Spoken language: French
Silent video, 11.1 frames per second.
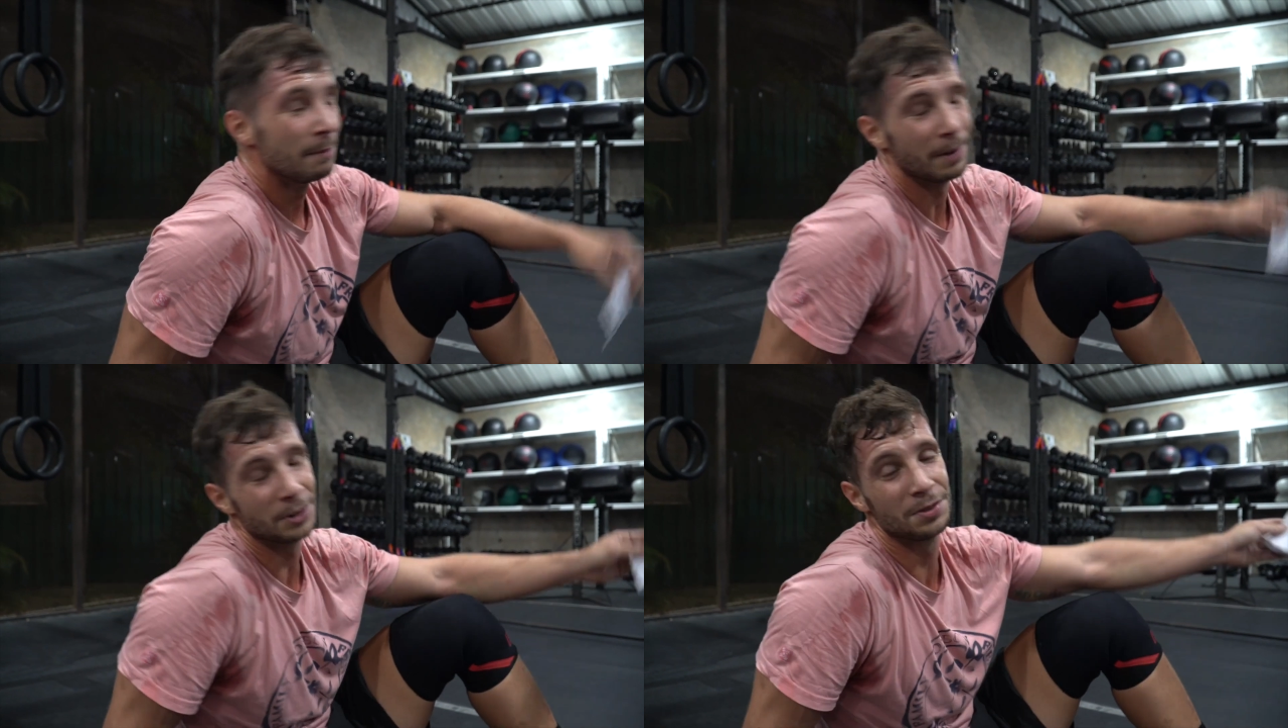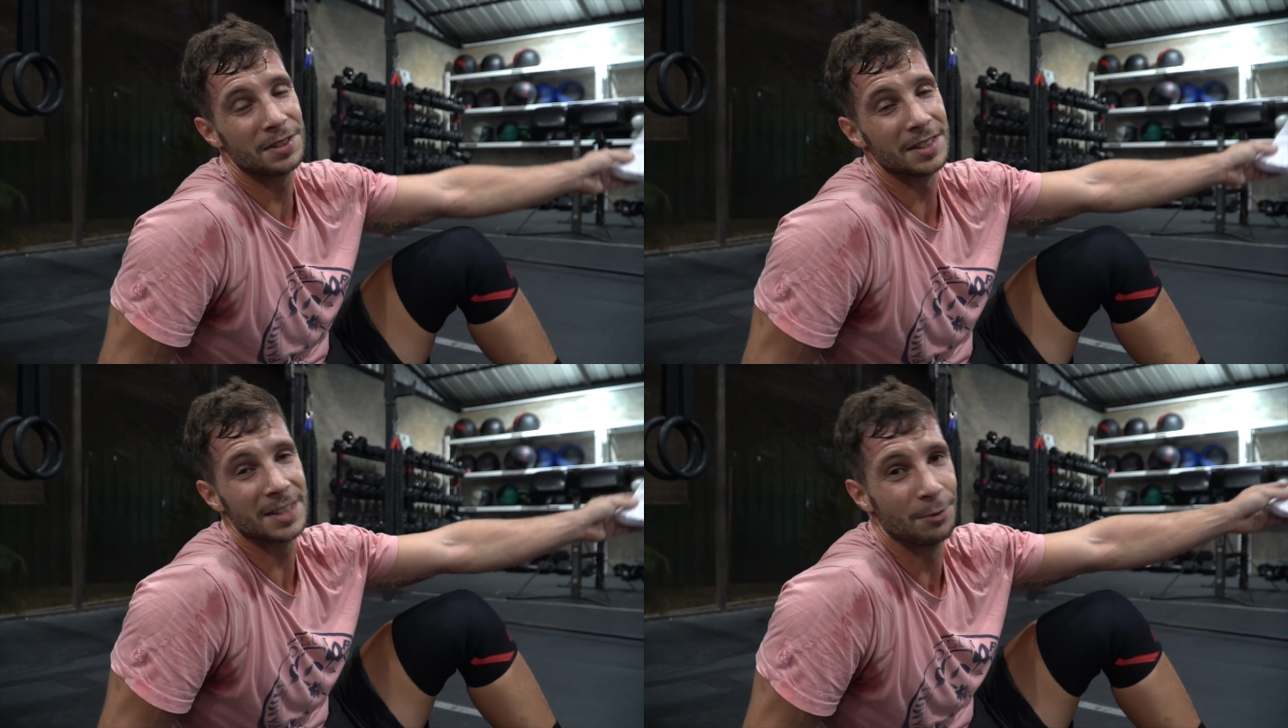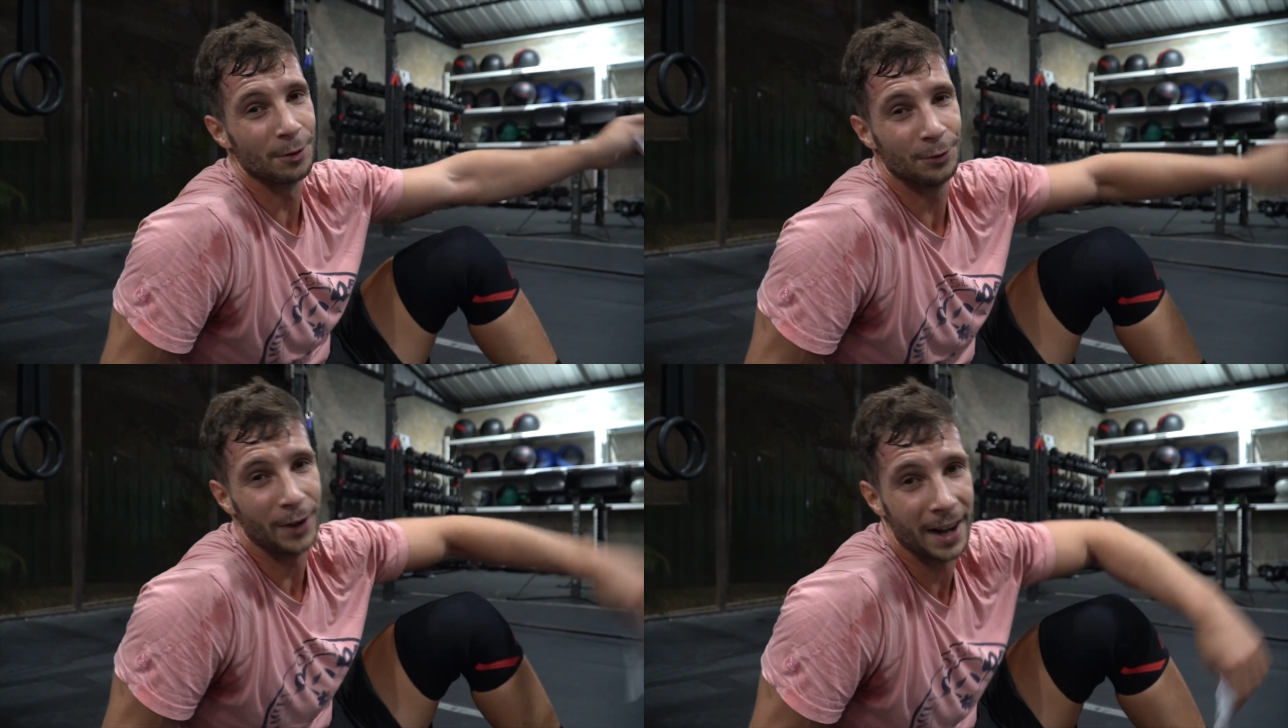Bah tu sais ce qu'il
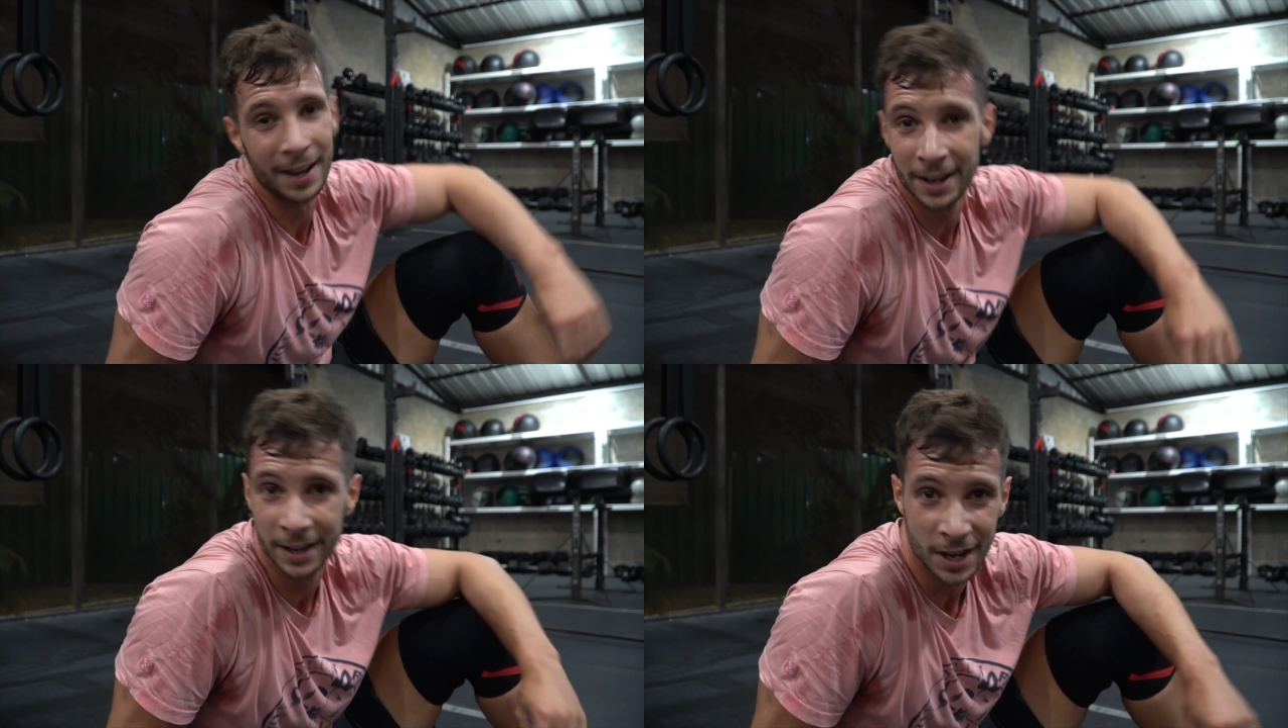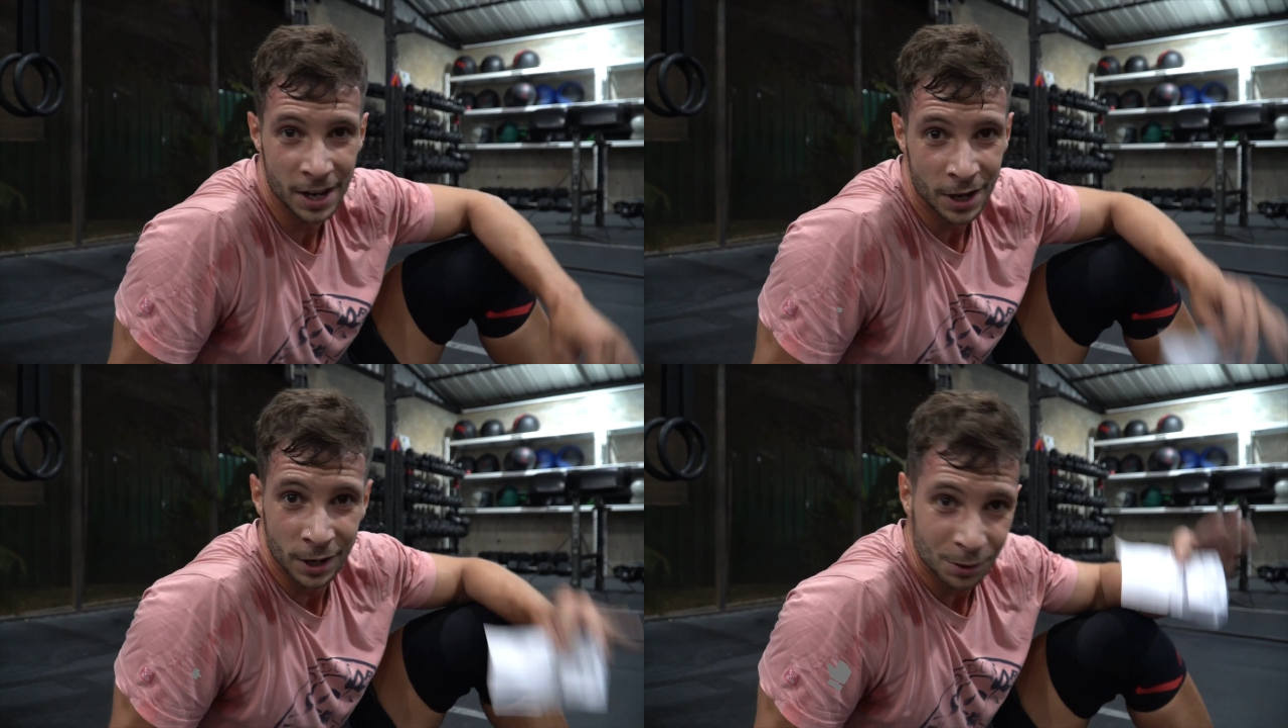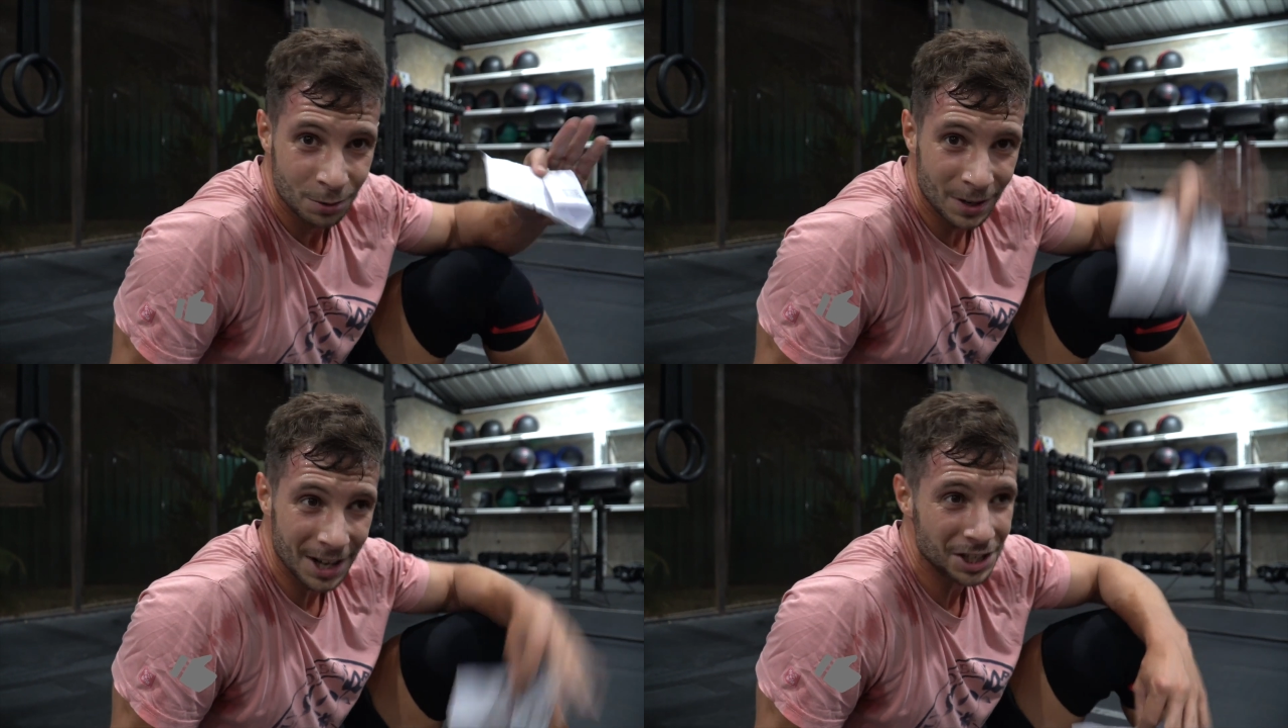faut faire.
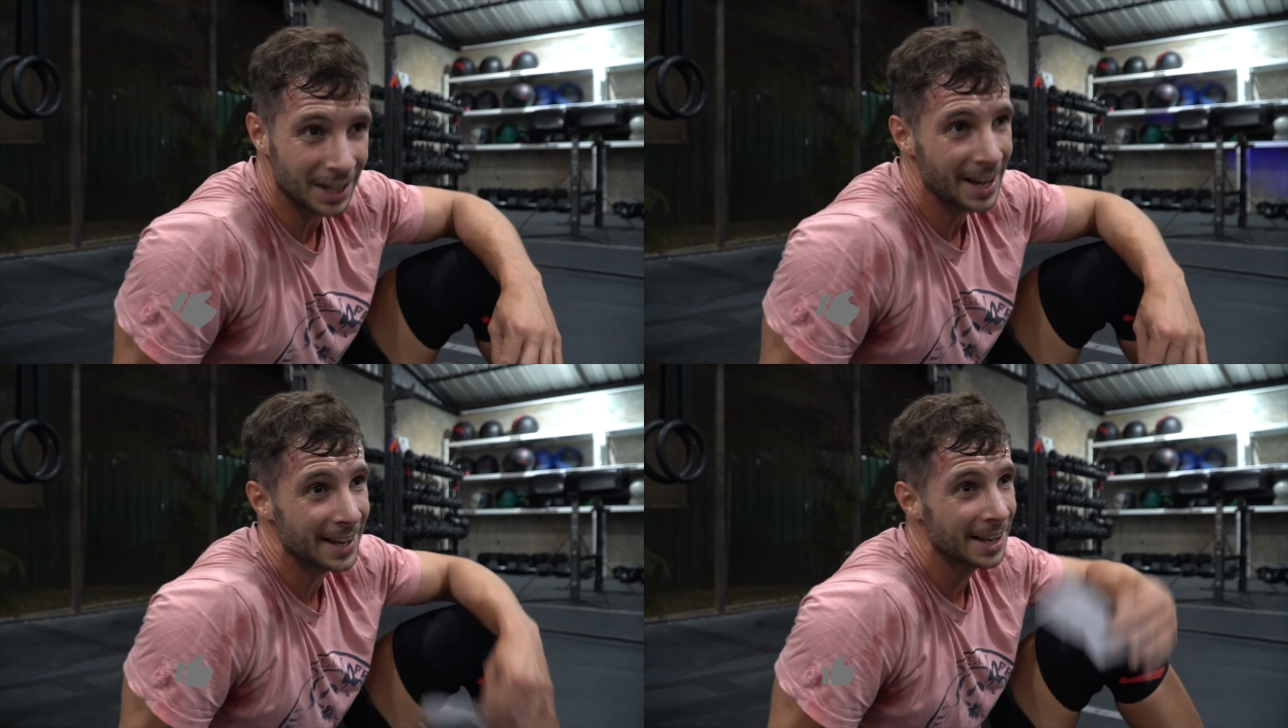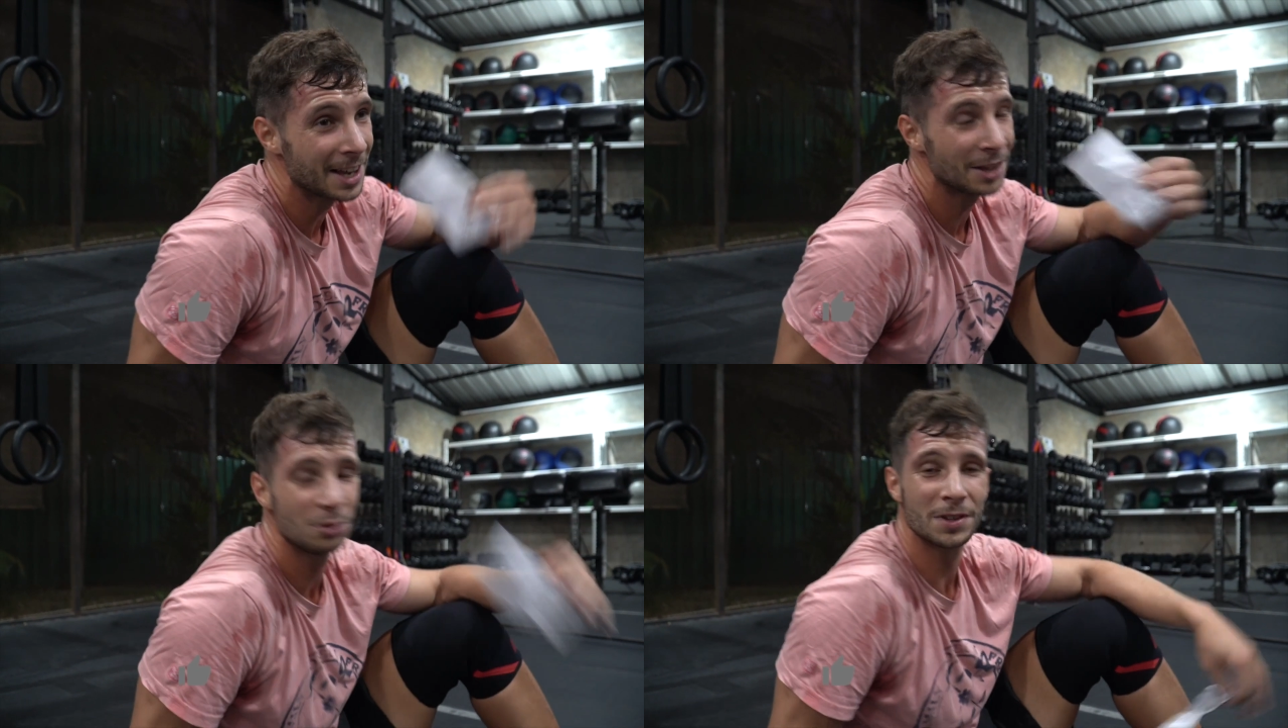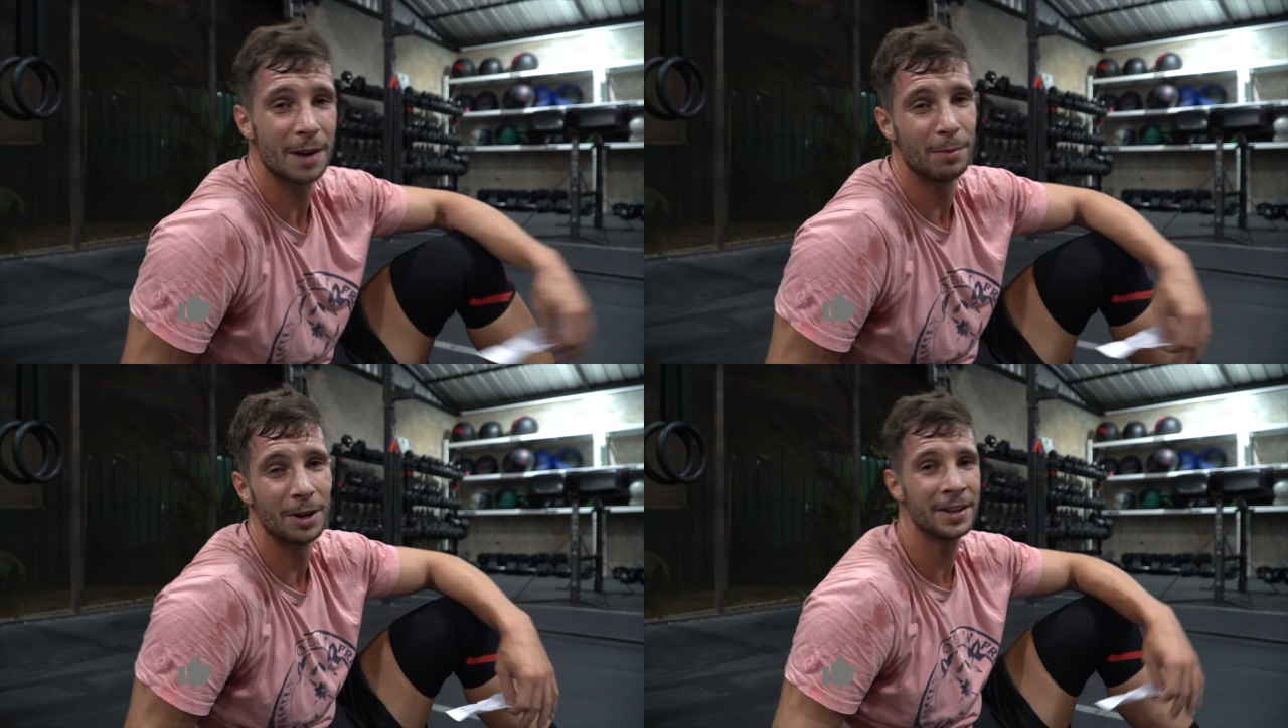Tu lâches un like, tu
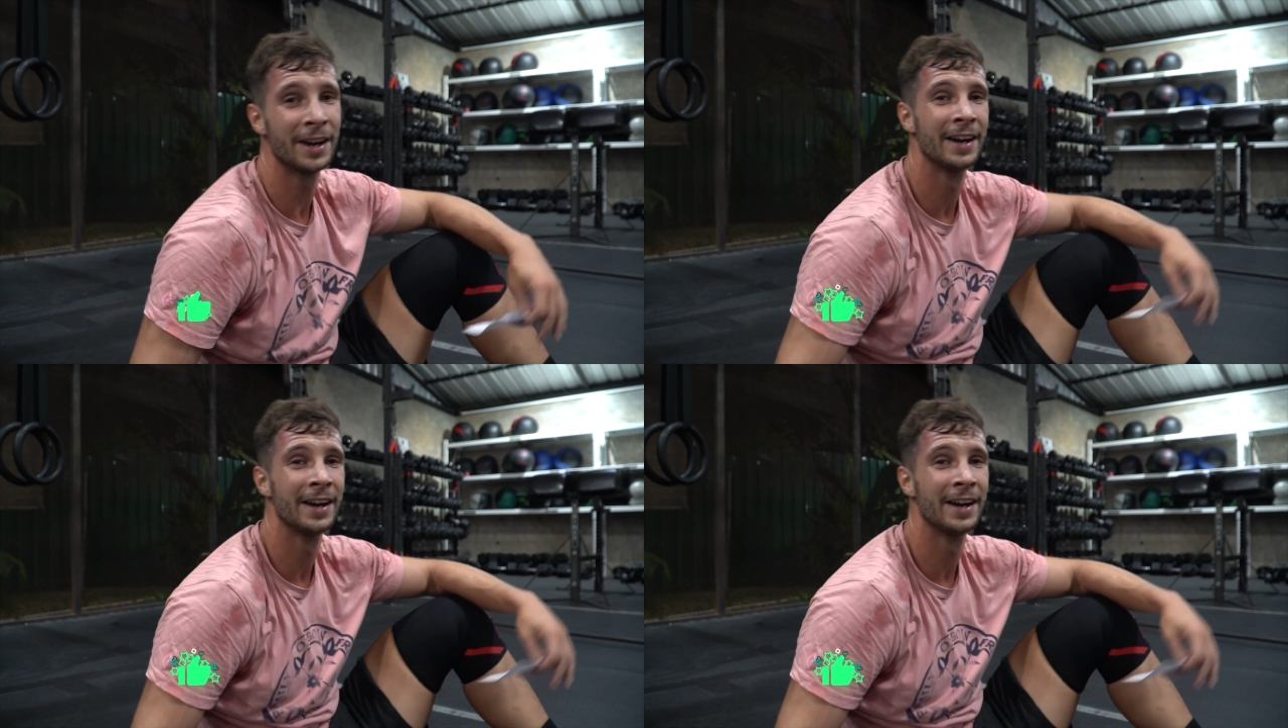t'abonnes.